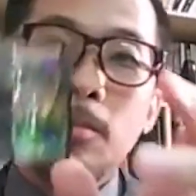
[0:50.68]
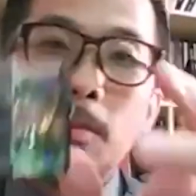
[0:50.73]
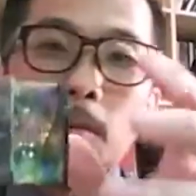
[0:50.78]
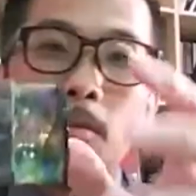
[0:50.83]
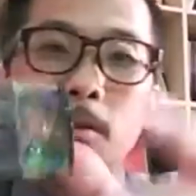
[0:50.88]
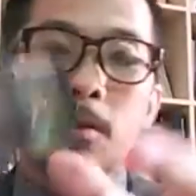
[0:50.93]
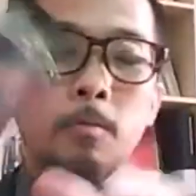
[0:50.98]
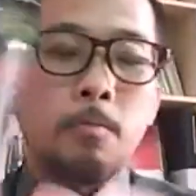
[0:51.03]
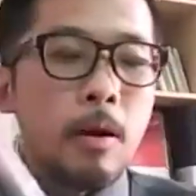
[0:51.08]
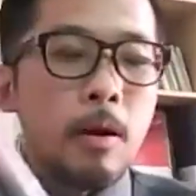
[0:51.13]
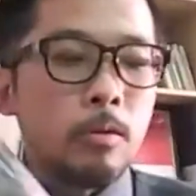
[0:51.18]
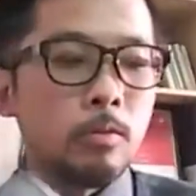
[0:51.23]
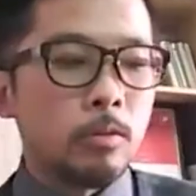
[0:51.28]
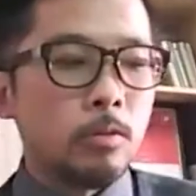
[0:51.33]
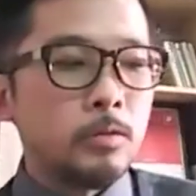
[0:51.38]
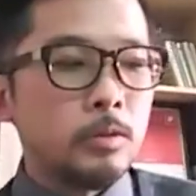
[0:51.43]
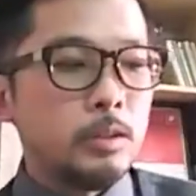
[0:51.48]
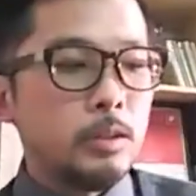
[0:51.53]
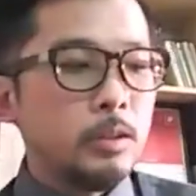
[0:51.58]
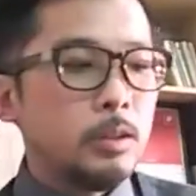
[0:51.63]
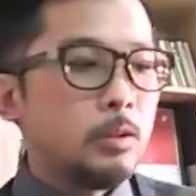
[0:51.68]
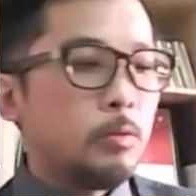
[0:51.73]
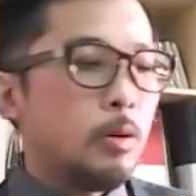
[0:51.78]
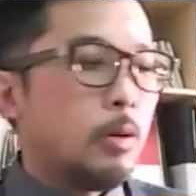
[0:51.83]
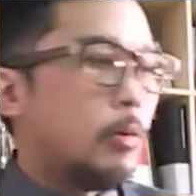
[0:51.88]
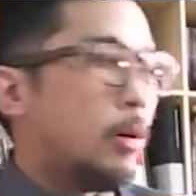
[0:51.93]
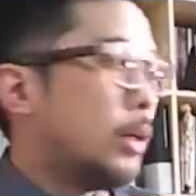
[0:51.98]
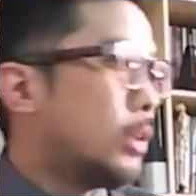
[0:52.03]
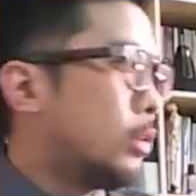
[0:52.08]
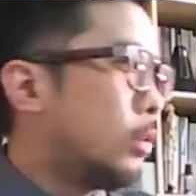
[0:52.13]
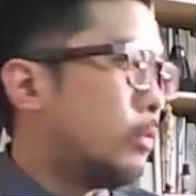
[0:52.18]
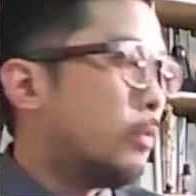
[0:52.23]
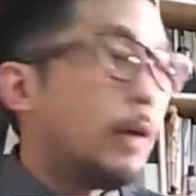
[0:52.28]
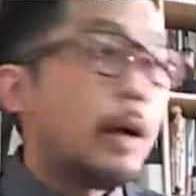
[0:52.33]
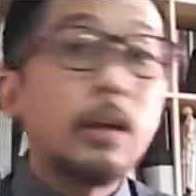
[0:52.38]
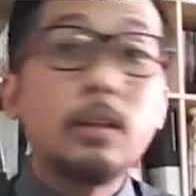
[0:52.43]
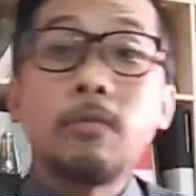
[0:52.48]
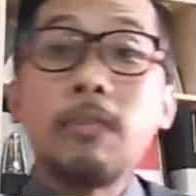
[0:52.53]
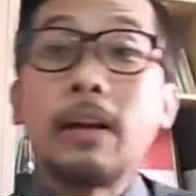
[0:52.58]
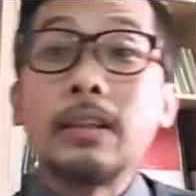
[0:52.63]
里面会有包东西的万花筒，
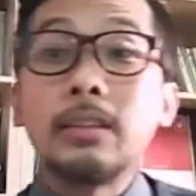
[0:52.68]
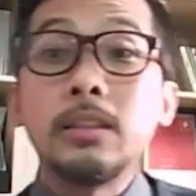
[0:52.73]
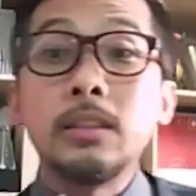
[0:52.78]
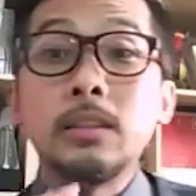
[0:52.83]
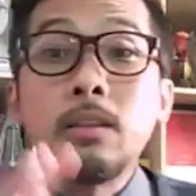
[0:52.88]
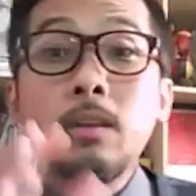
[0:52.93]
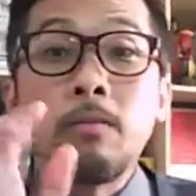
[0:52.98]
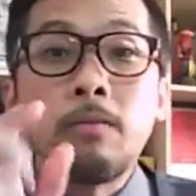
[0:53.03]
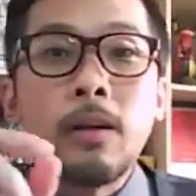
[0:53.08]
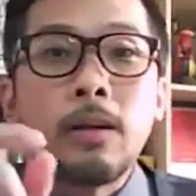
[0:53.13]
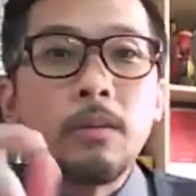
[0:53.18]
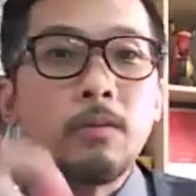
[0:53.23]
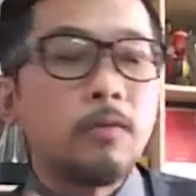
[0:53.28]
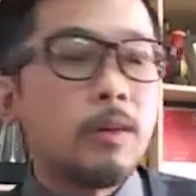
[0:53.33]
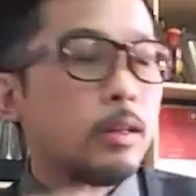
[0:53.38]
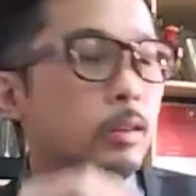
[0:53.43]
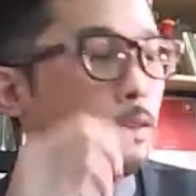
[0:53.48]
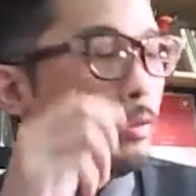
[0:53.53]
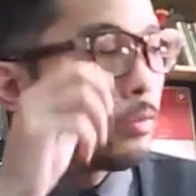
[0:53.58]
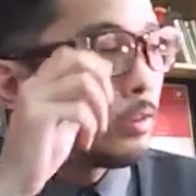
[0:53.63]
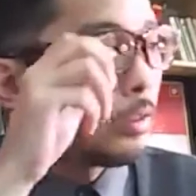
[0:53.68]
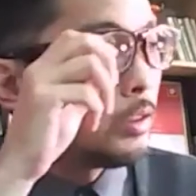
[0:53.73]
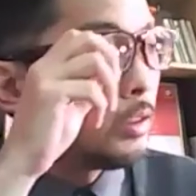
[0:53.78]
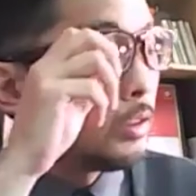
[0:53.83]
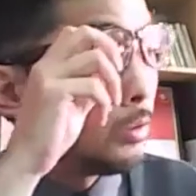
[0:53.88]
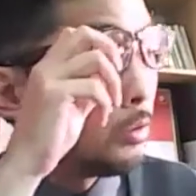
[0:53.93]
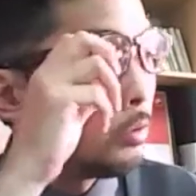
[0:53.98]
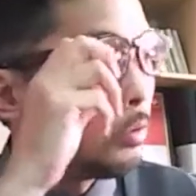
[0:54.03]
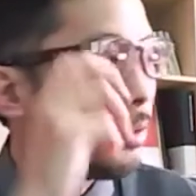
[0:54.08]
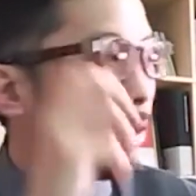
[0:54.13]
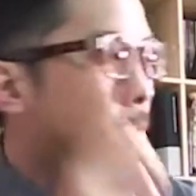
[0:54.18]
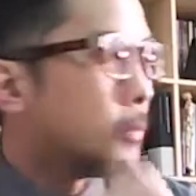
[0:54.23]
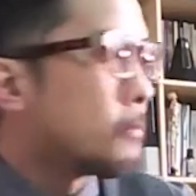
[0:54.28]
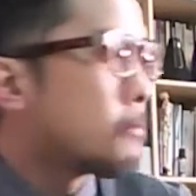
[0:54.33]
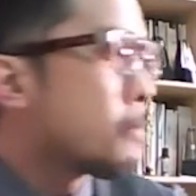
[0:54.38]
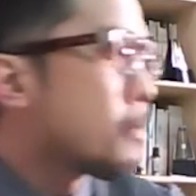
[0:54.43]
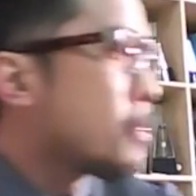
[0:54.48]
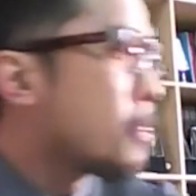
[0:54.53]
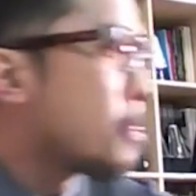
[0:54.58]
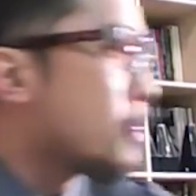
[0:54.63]
放放起要放放东西进去的。